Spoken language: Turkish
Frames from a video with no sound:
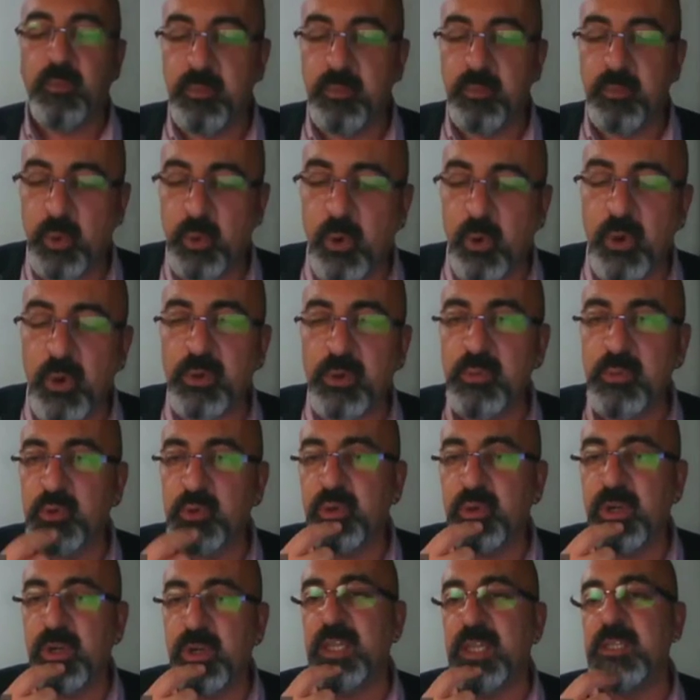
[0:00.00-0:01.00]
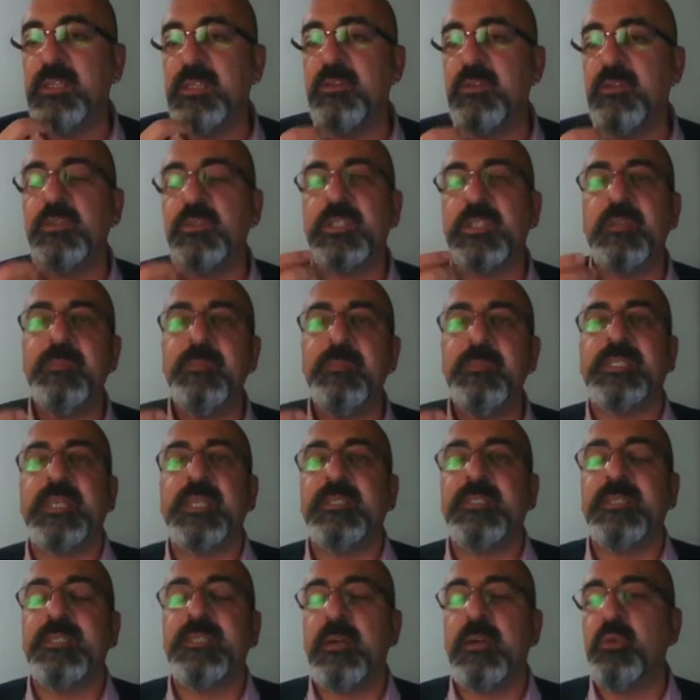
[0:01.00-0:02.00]
Bu koyduğumuz kuralda diyoruz ki
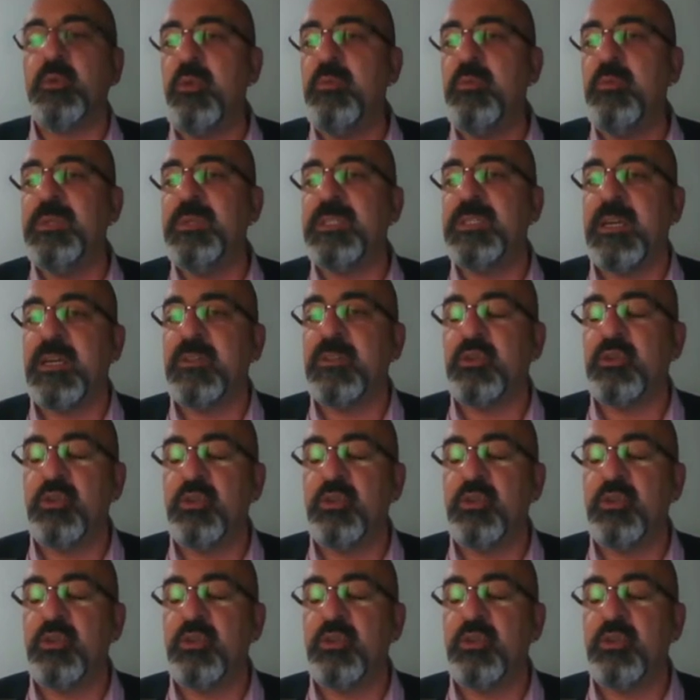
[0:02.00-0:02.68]
mesela saat 11'den